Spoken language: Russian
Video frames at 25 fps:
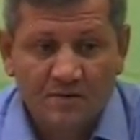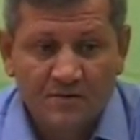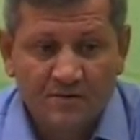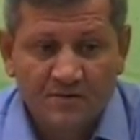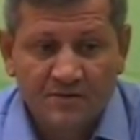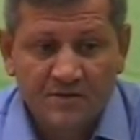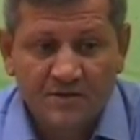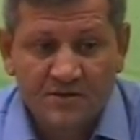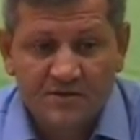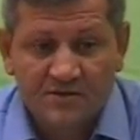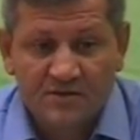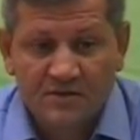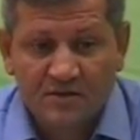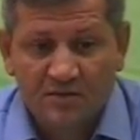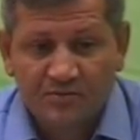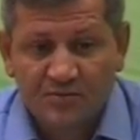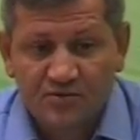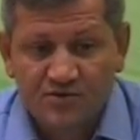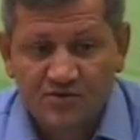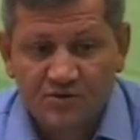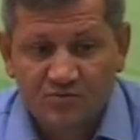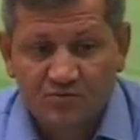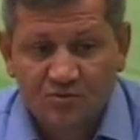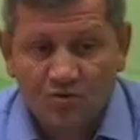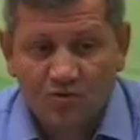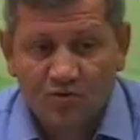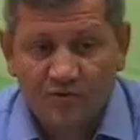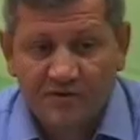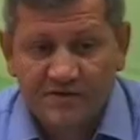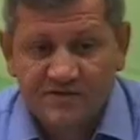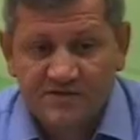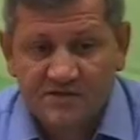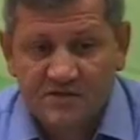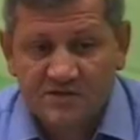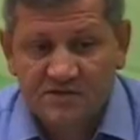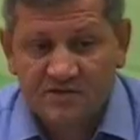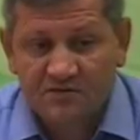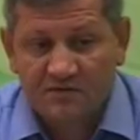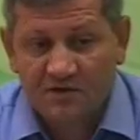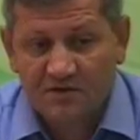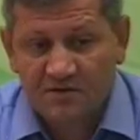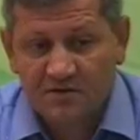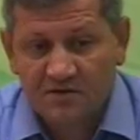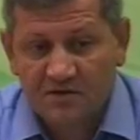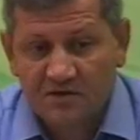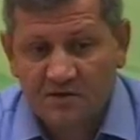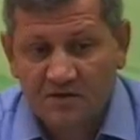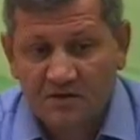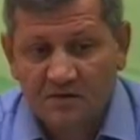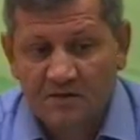Если, допустим, у вас есть
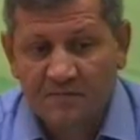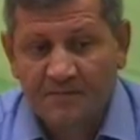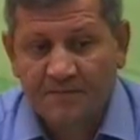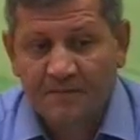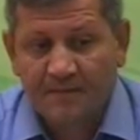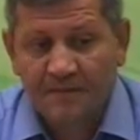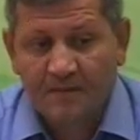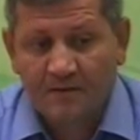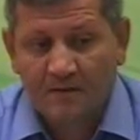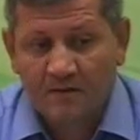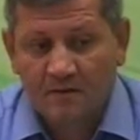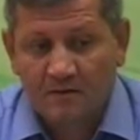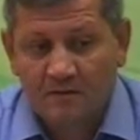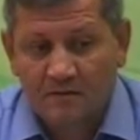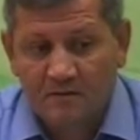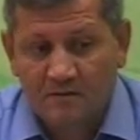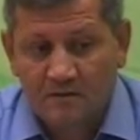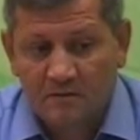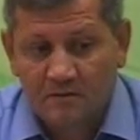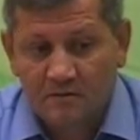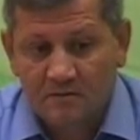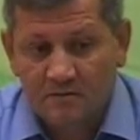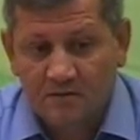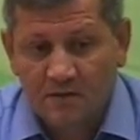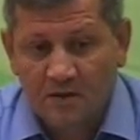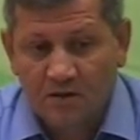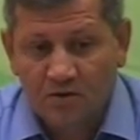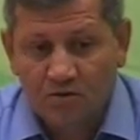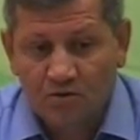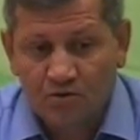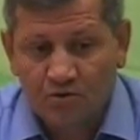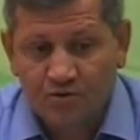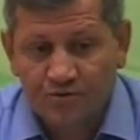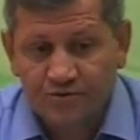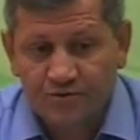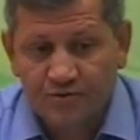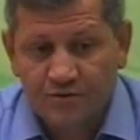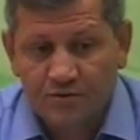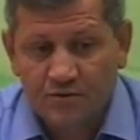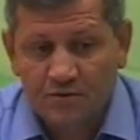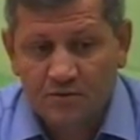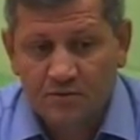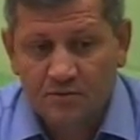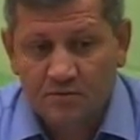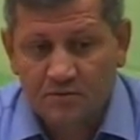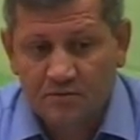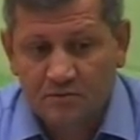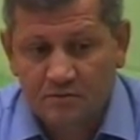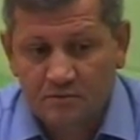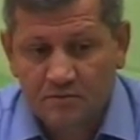квартира, э, доход,
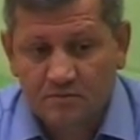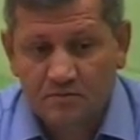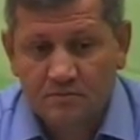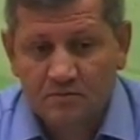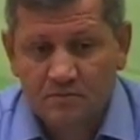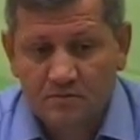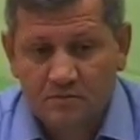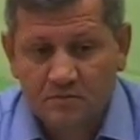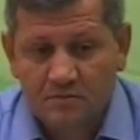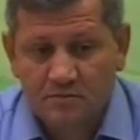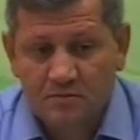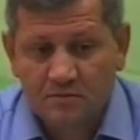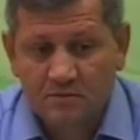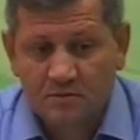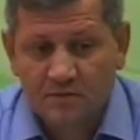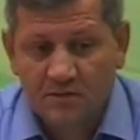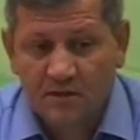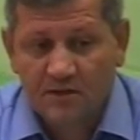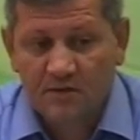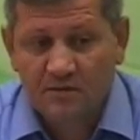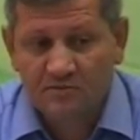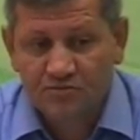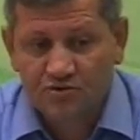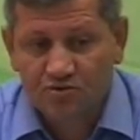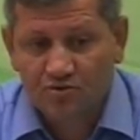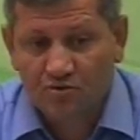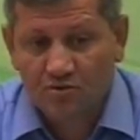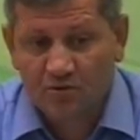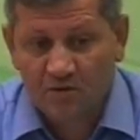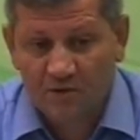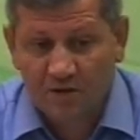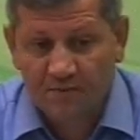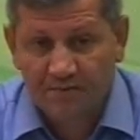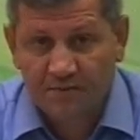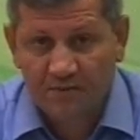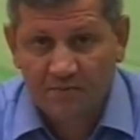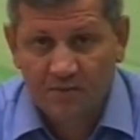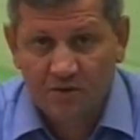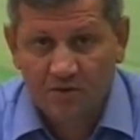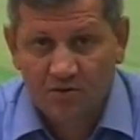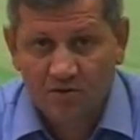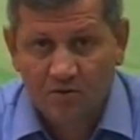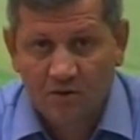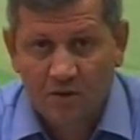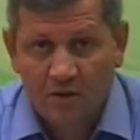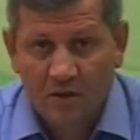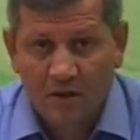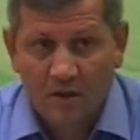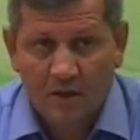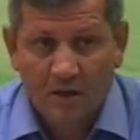э, рядом школа, к примеру,
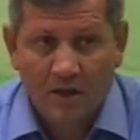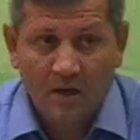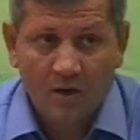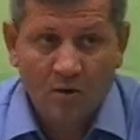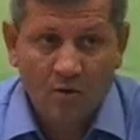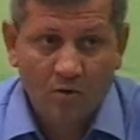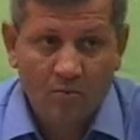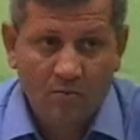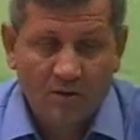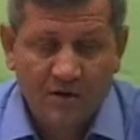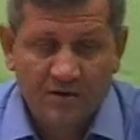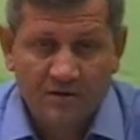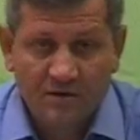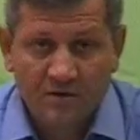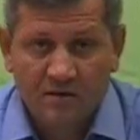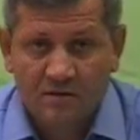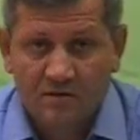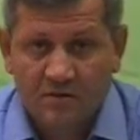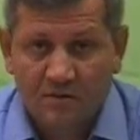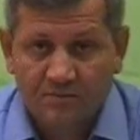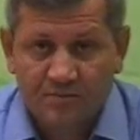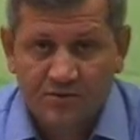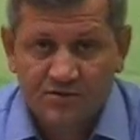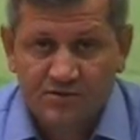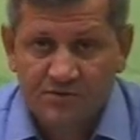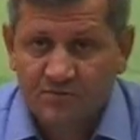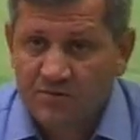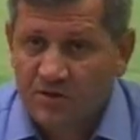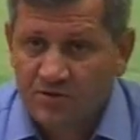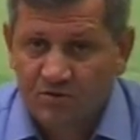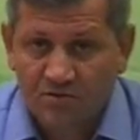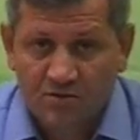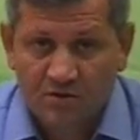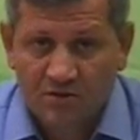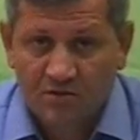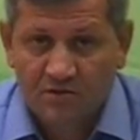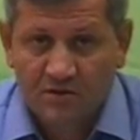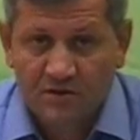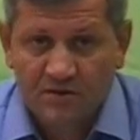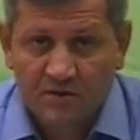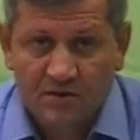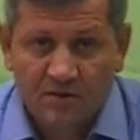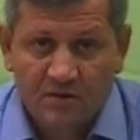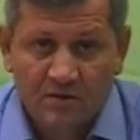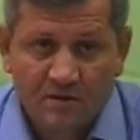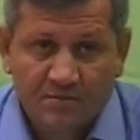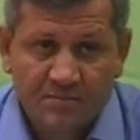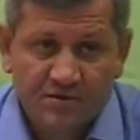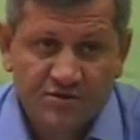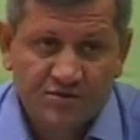а у матери, допустим, нету ни квартиры,
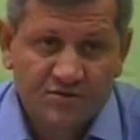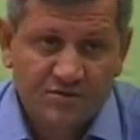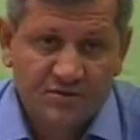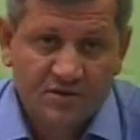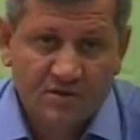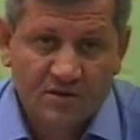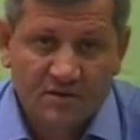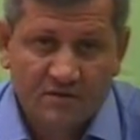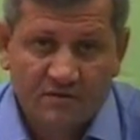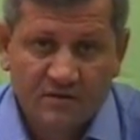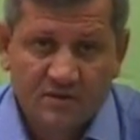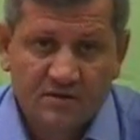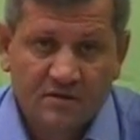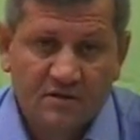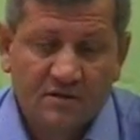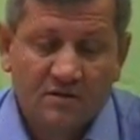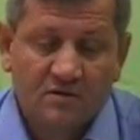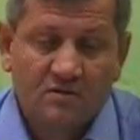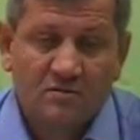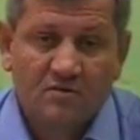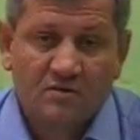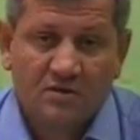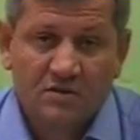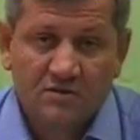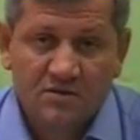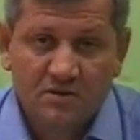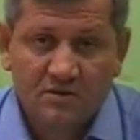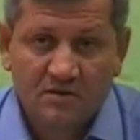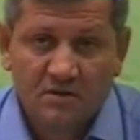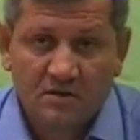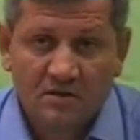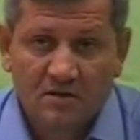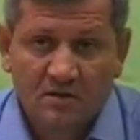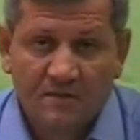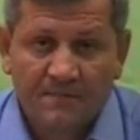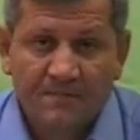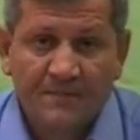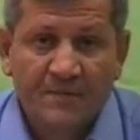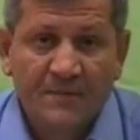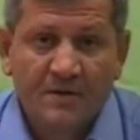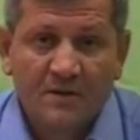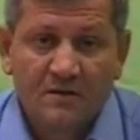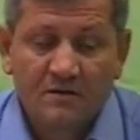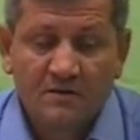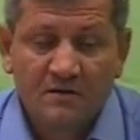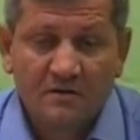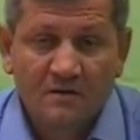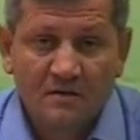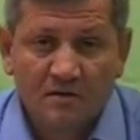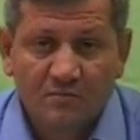она поживет на квартире или родители
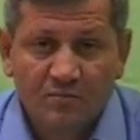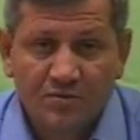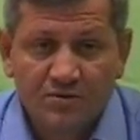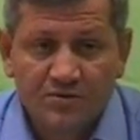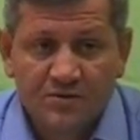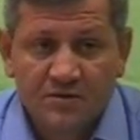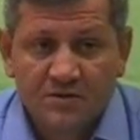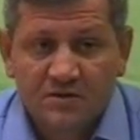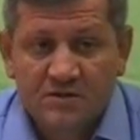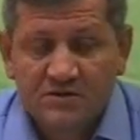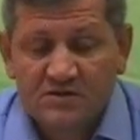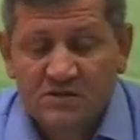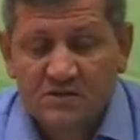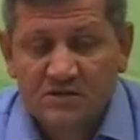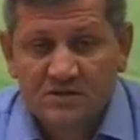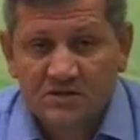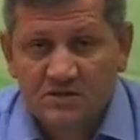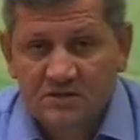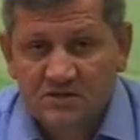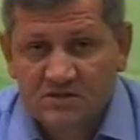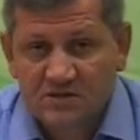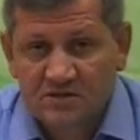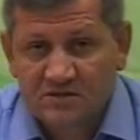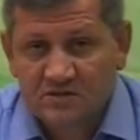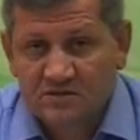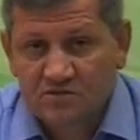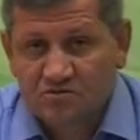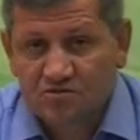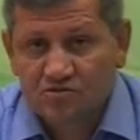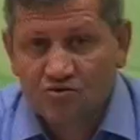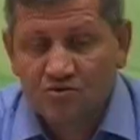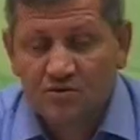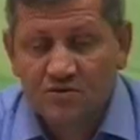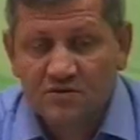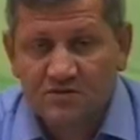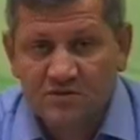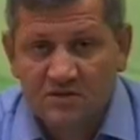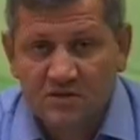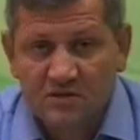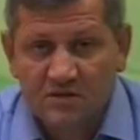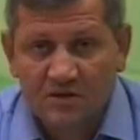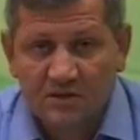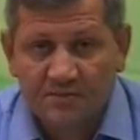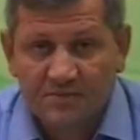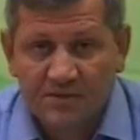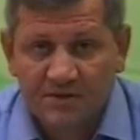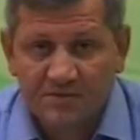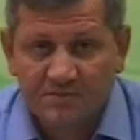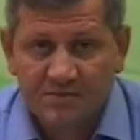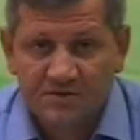не работают. Естественно, здесь суд всегда
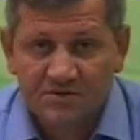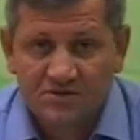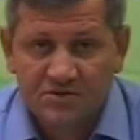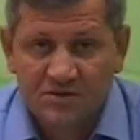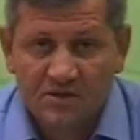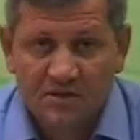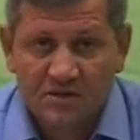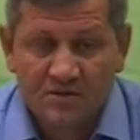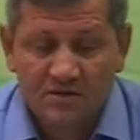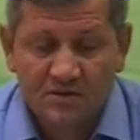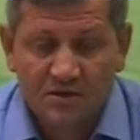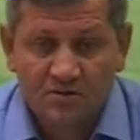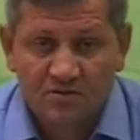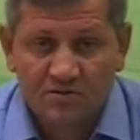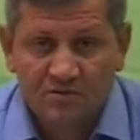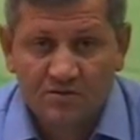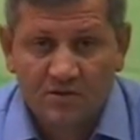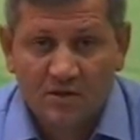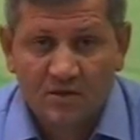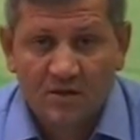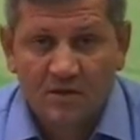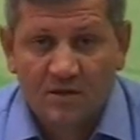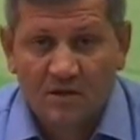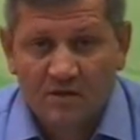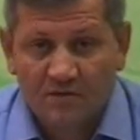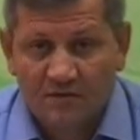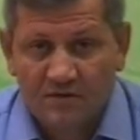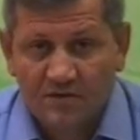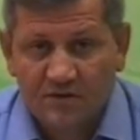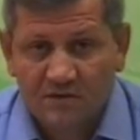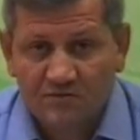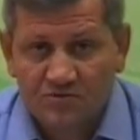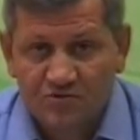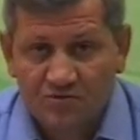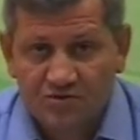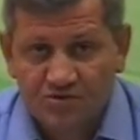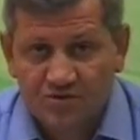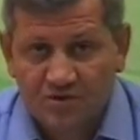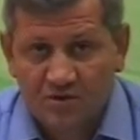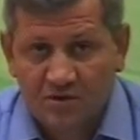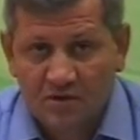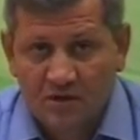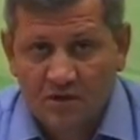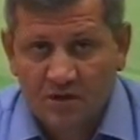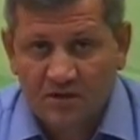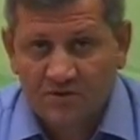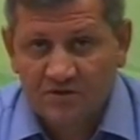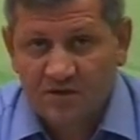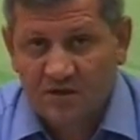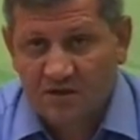предпочтение дает в этом случае
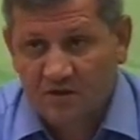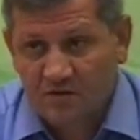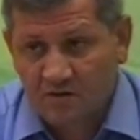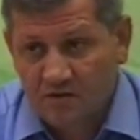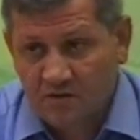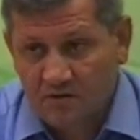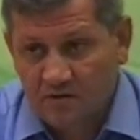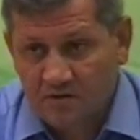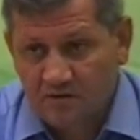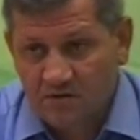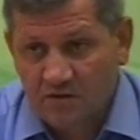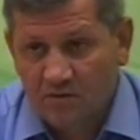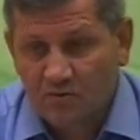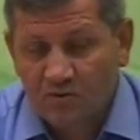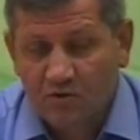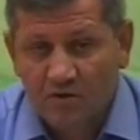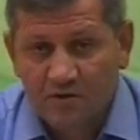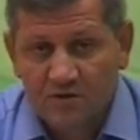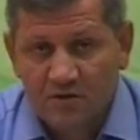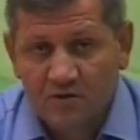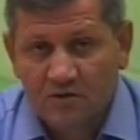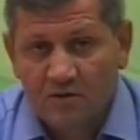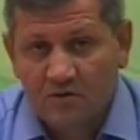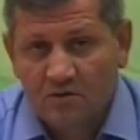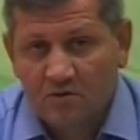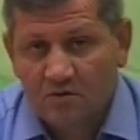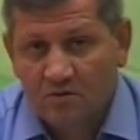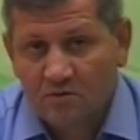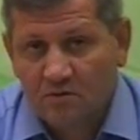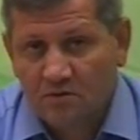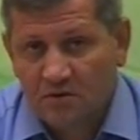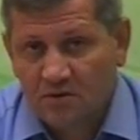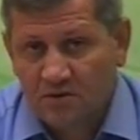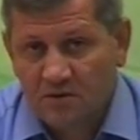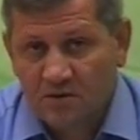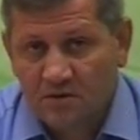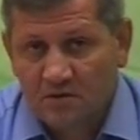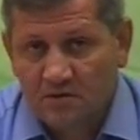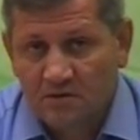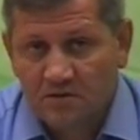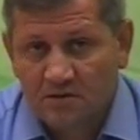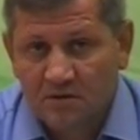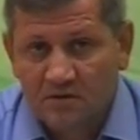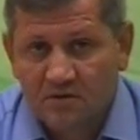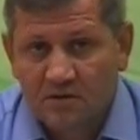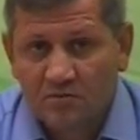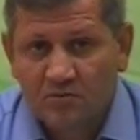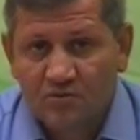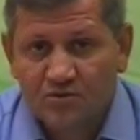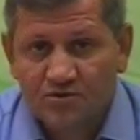э, тому родителю, где
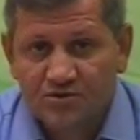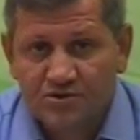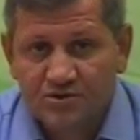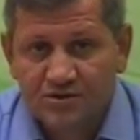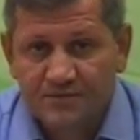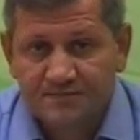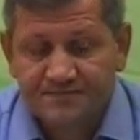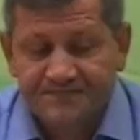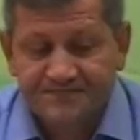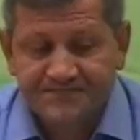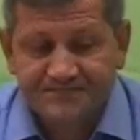детям лучше.